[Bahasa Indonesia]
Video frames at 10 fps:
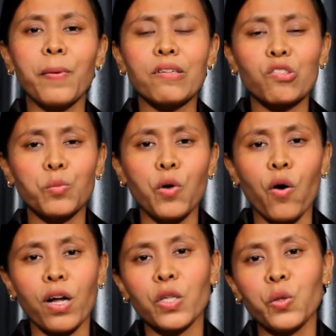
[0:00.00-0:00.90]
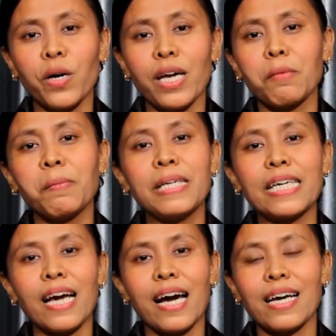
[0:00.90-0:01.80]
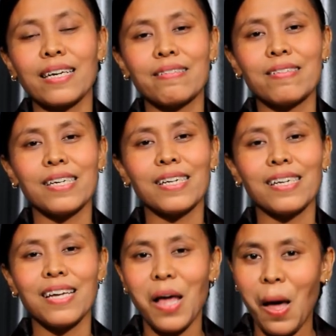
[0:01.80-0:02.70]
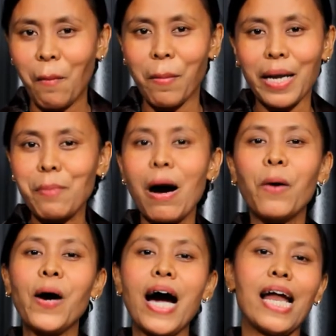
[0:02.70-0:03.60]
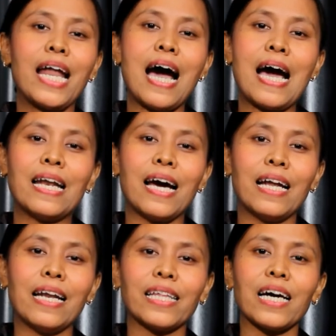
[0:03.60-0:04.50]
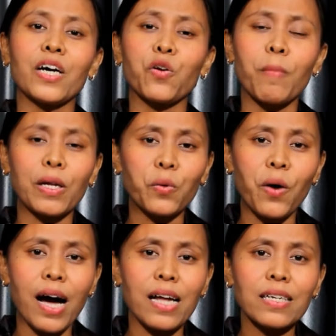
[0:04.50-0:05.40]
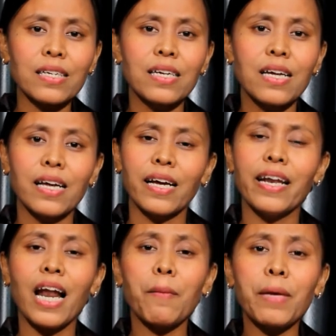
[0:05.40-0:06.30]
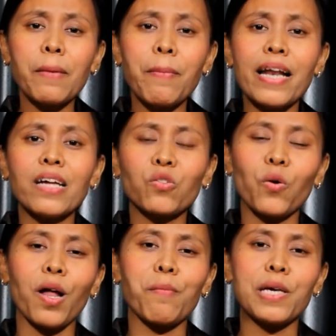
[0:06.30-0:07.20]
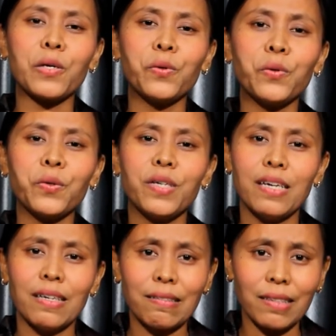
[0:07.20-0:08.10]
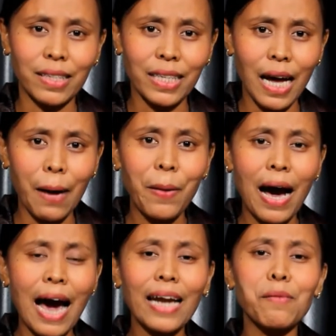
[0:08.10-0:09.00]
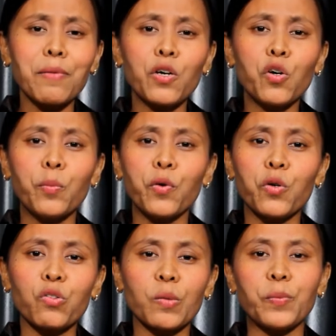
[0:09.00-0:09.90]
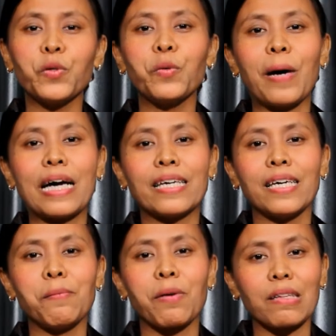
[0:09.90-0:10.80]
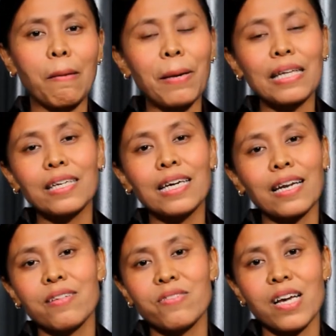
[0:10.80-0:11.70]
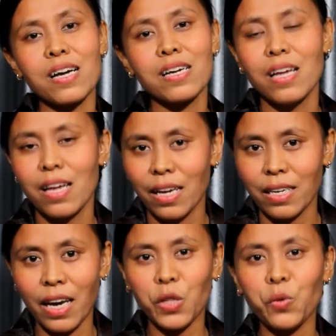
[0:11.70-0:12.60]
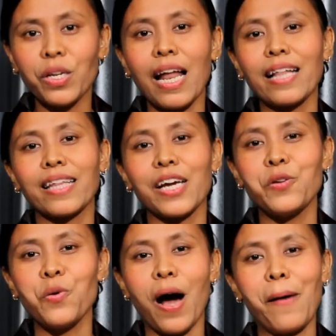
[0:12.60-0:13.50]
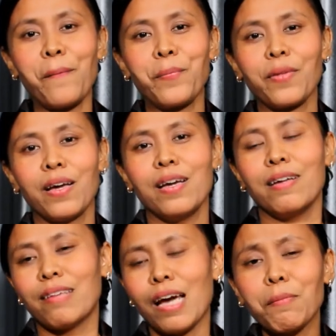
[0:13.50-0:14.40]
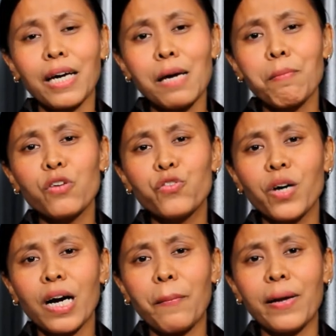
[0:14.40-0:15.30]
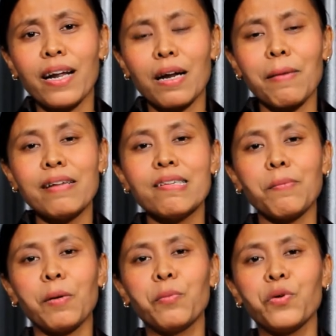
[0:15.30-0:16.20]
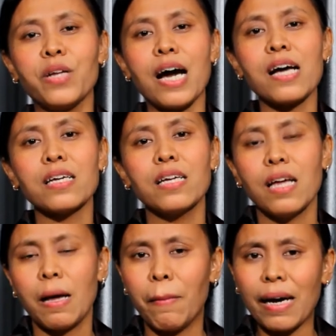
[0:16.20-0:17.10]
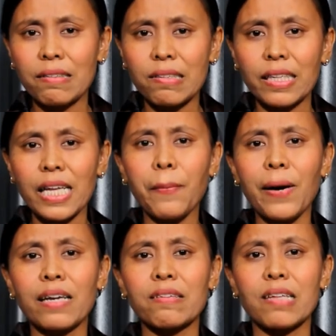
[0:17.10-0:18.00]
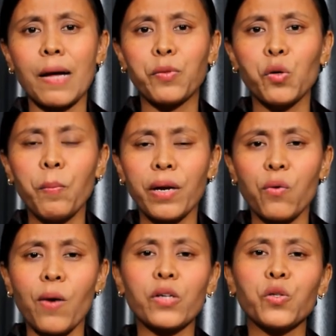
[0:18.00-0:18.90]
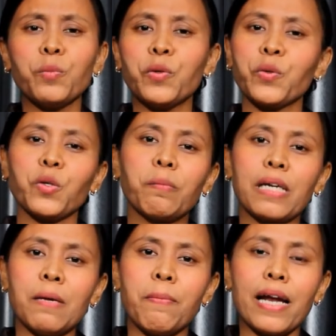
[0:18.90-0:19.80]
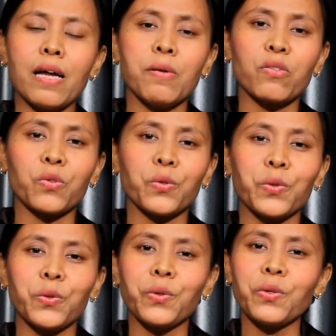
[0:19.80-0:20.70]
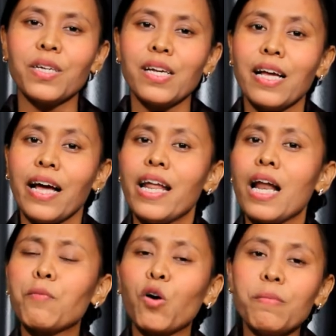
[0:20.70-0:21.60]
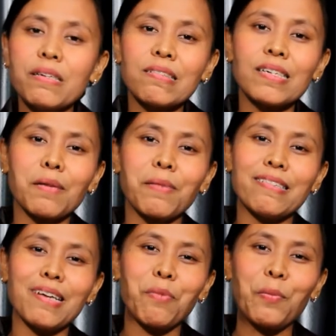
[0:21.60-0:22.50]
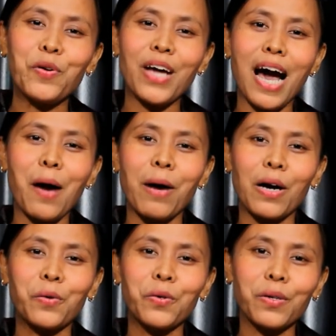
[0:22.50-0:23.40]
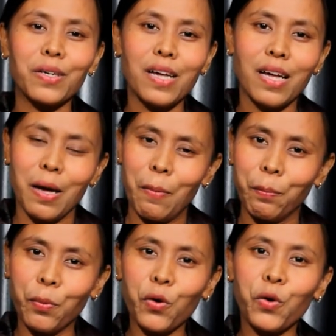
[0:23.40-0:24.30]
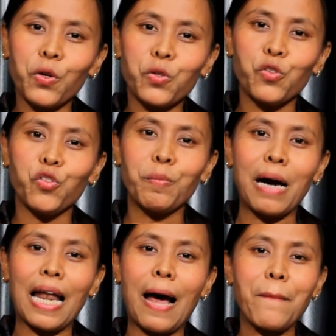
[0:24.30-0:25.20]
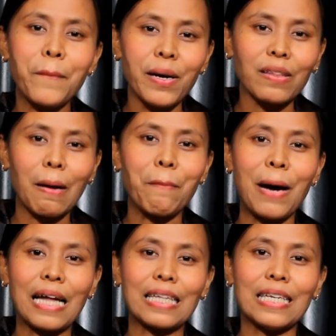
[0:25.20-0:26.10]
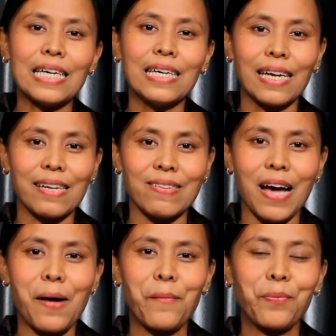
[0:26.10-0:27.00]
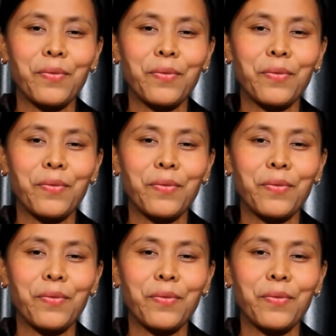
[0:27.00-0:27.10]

kepada semua orang tua yang memiliki anak kecil, mari bawa anak-anak datang ke rumah Tuhan. Dalam ibadah sekolah minggu, setiap hari minggu pukul 10 pagi bertempat di gereja, yaitu di lantai 2. Saya menghimbau juga kepada remaja pemuda, mari setiap hari Sabtu beri waktumu untuk beribadah bersekutu dalam Komisi Remaja Pemuda Habakuk, pukul 7 malam bertempat di gereja.